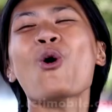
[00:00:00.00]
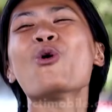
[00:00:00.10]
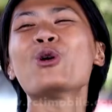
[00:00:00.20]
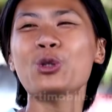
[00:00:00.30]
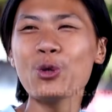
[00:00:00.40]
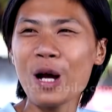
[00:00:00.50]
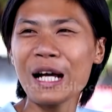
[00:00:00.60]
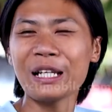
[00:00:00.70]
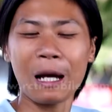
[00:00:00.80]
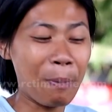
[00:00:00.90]
Untung
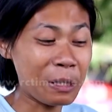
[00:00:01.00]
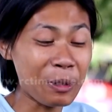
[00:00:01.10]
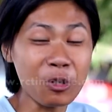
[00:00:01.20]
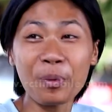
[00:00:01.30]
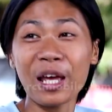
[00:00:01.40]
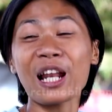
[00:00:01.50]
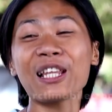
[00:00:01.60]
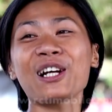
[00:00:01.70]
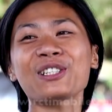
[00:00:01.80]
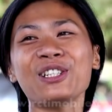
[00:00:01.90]
aja pas Pak Supian
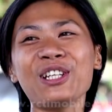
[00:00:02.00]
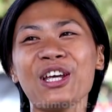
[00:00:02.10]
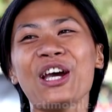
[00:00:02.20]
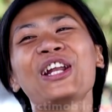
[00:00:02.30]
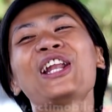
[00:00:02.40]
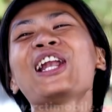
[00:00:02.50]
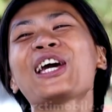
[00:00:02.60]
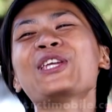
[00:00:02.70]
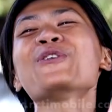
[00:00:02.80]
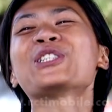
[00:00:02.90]
datang ke sini, Deden
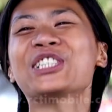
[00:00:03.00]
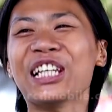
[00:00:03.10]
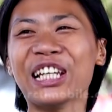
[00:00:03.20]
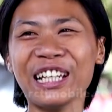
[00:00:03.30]
lagi nyuci.